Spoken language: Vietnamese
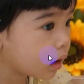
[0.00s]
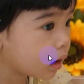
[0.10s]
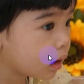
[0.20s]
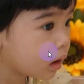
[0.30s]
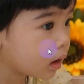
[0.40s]

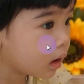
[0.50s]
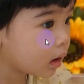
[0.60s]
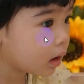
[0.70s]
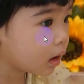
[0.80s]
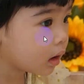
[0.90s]
internet
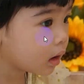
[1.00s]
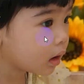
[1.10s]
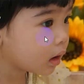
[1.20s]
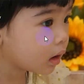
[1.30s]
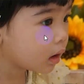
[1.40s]
à,
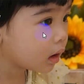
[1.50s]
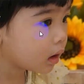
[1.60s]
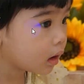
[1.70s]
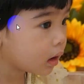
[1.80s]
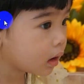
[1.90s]
trên công
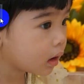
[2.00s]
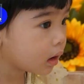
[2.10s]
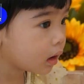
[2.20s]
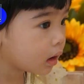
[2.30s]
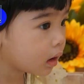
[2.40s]
trên cơ quan